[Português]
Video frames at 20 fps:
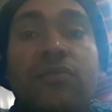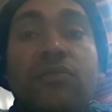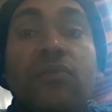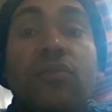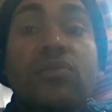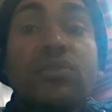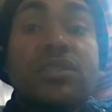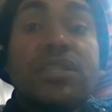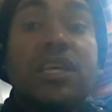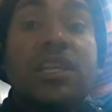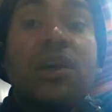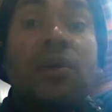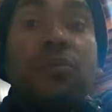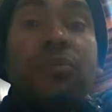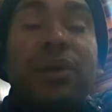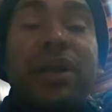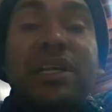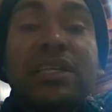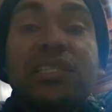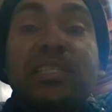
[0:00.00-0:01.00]
Você
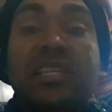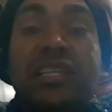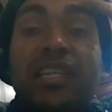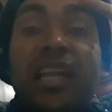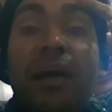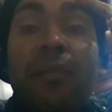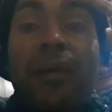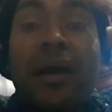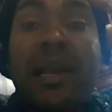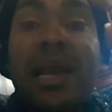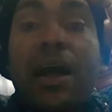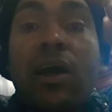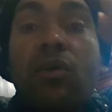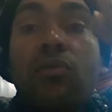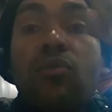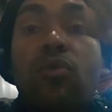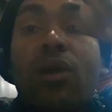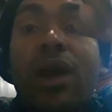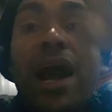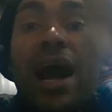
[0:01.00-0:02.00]
não precisa trabalhar
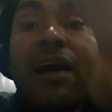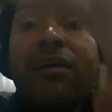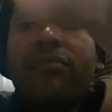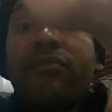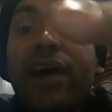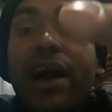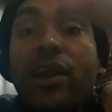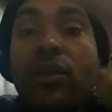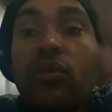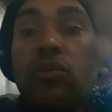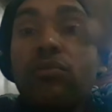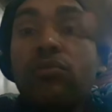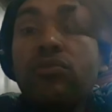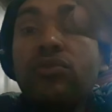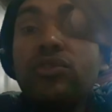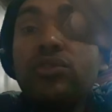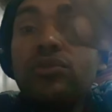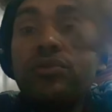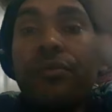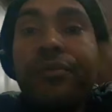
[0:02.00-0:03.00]
como um cavalo, como
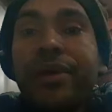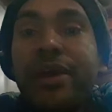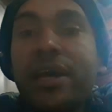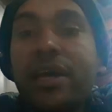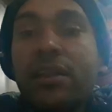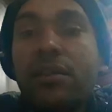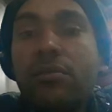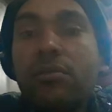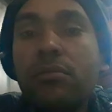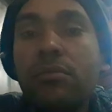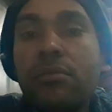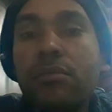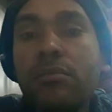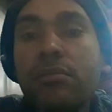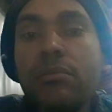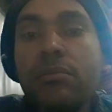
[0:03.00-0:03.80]
um jumento.